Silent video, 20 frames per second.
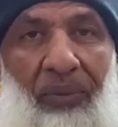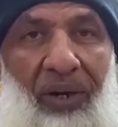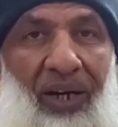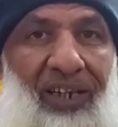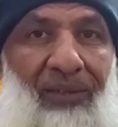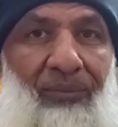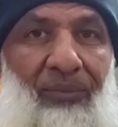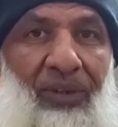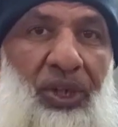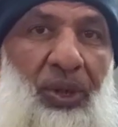
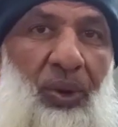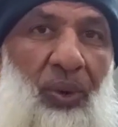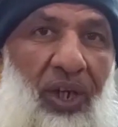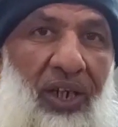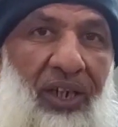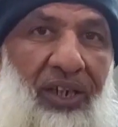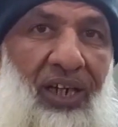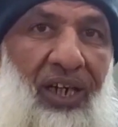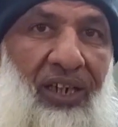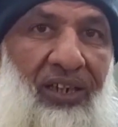पानी मत
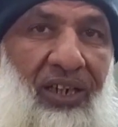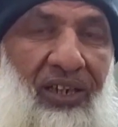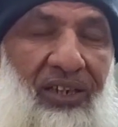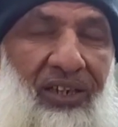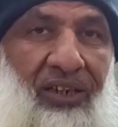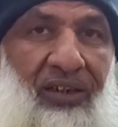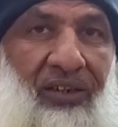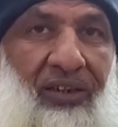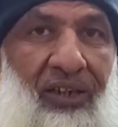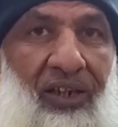छोड़ा करें आठ आठ
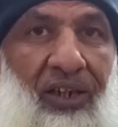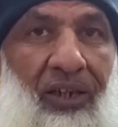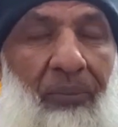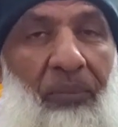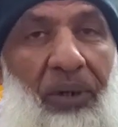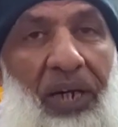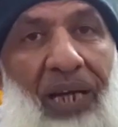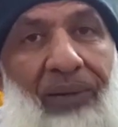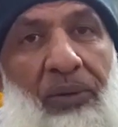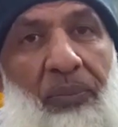दिन
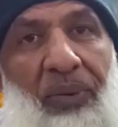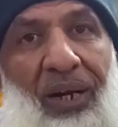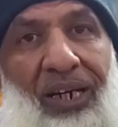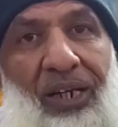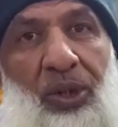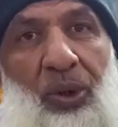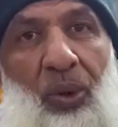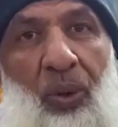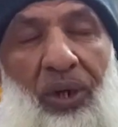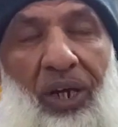बड़ा भी
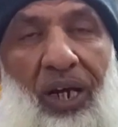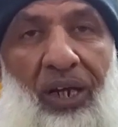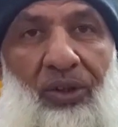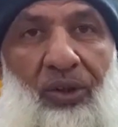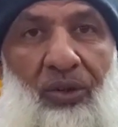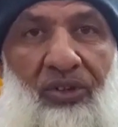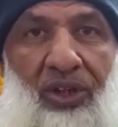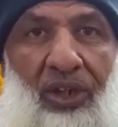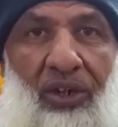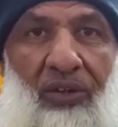पानी छोड़ना
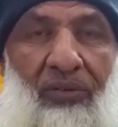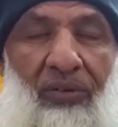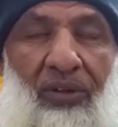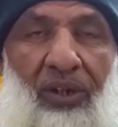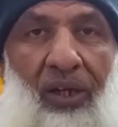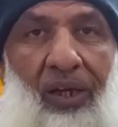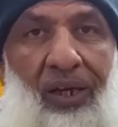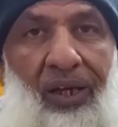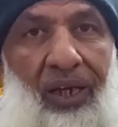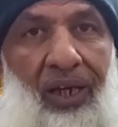है तो
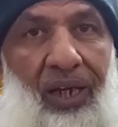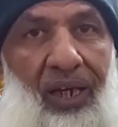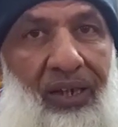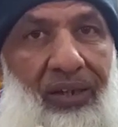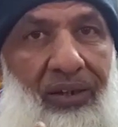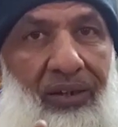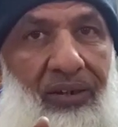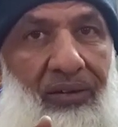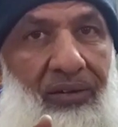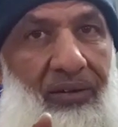सिर्फ
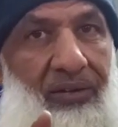एक